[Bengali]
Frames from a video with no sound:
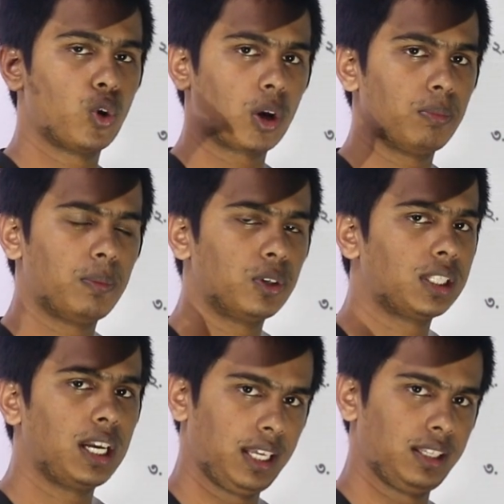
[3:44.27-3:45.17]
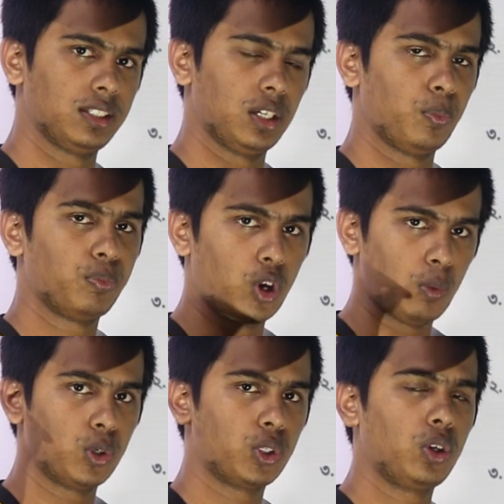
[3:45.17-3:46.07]
গর্ভাবস্থা লিখতে যাও
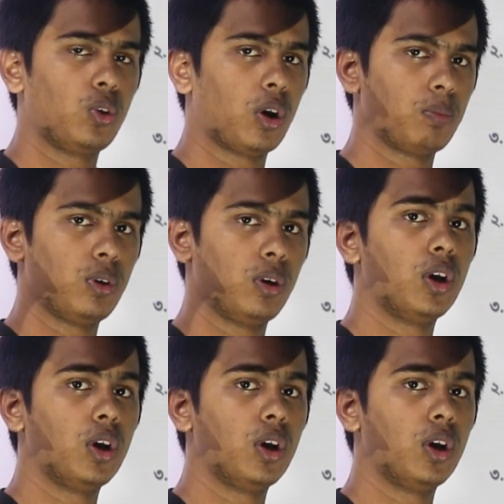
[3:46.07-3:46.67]
অবশ্যই গর্ভ